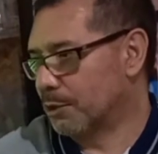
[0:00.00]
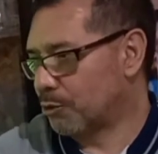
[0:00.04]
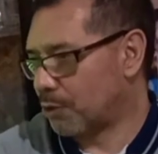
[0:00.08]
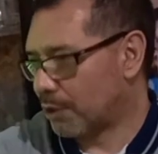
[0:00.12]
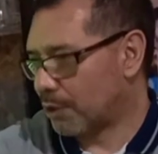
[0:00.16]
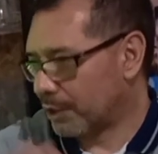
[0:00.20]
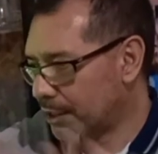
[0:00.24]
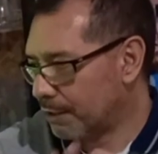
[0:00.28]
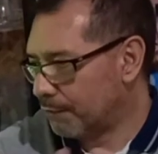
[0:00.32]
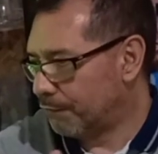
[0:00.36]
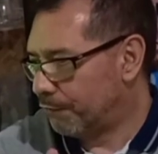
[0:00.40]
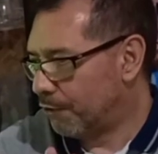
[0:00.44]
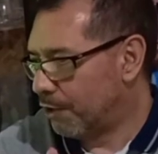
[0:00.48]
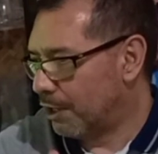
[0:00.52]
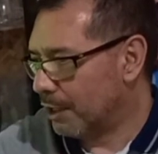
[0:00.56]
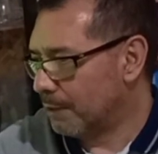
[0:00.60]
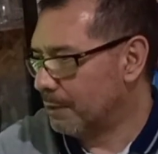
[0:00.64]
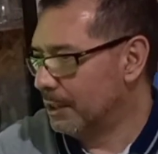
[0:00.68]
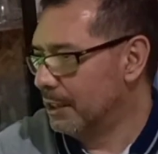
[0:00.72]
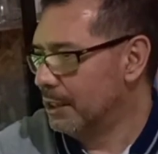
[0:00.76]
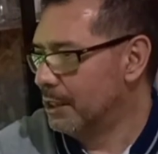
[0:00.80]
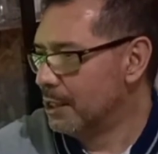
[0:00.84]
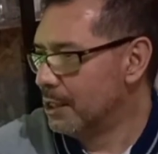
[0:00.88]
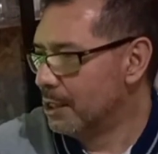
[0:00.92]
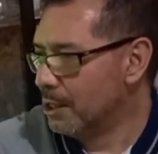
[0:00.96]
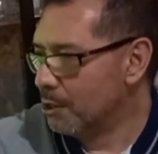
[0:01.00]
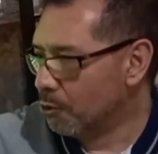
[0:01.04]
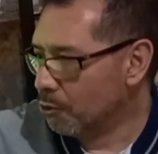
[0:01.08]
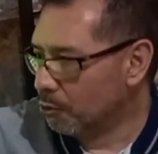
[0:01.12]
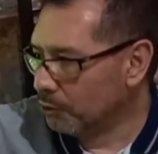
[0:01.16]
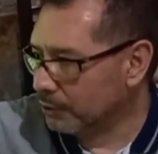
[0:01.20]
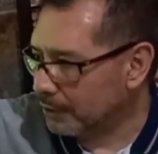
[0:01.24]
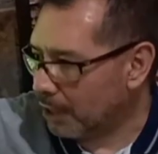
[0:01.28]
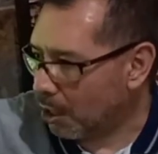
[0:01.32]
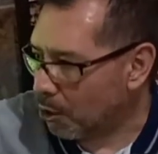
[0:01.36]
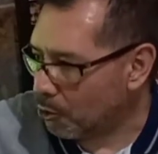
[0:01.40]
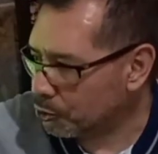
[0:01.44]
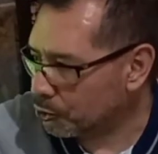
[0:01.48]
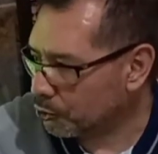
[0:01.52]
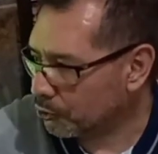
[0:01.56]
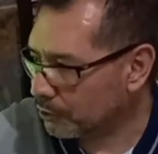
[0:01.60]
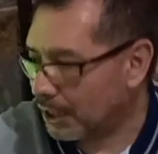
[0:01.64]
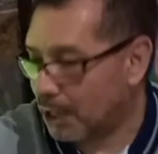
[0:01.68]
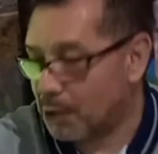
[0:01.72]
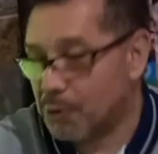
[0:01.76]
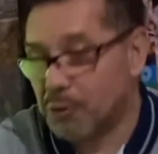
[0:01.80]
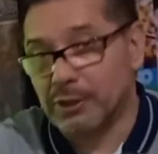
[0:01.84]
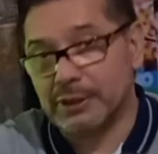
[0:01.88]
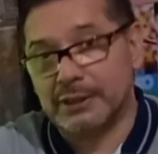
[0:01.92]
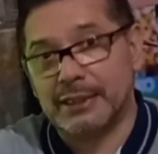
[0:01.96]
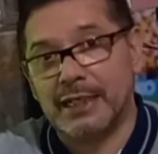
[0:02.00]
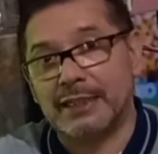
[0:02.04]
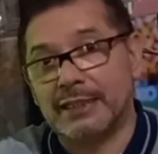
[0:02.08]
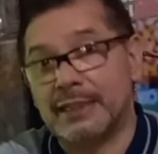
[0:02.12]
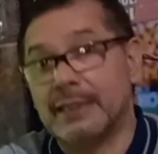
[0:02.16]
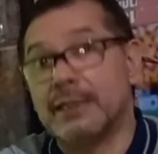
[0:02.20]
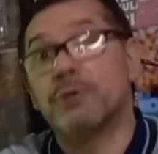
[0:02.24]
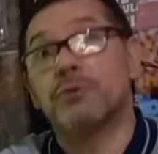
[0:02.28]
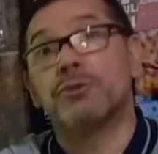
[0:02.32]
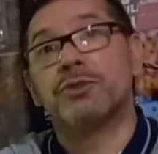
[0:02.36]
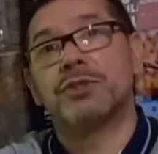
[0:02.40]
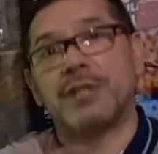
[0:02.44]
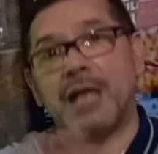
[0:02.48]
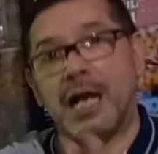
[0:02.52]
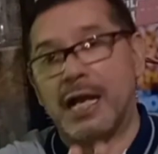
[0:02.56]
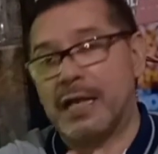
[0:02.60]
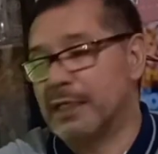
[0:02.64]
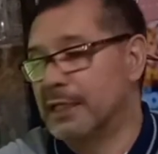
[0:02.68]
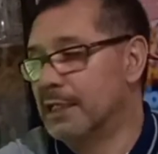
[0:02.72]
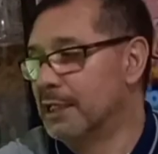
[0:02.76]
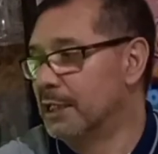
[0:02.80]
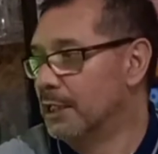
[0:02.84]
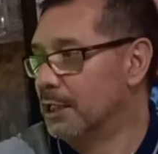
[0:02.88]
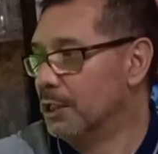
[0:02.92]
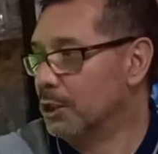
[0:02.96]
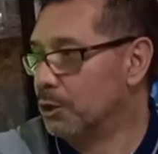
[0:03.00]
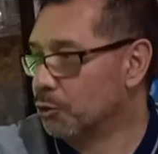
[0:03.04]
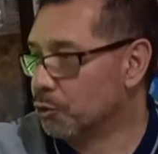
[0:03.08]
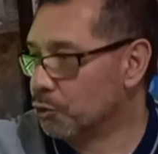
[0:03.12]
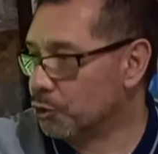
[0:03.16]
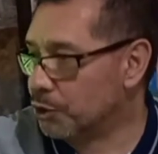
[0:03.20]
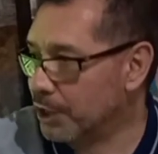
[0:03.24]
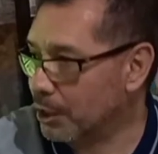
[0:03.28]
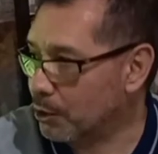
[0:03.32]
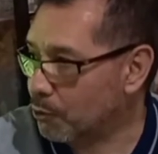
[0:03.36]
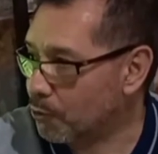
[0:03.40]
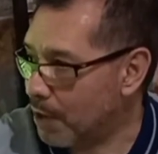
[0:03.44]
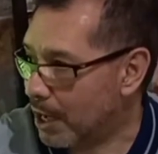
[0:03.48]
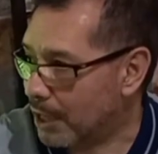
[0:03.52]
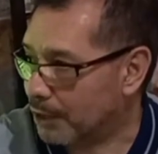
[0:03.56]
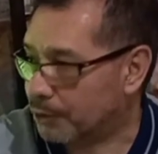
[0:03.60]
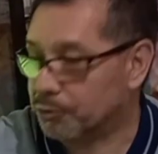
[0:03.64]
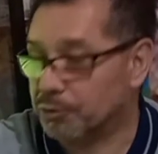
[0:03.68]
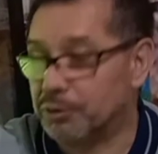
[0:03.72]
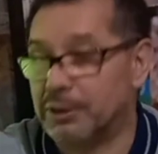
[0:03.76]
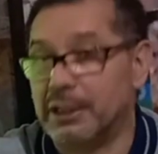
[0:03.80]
De qualquer forma, o Náutico na rodada não sai do G4.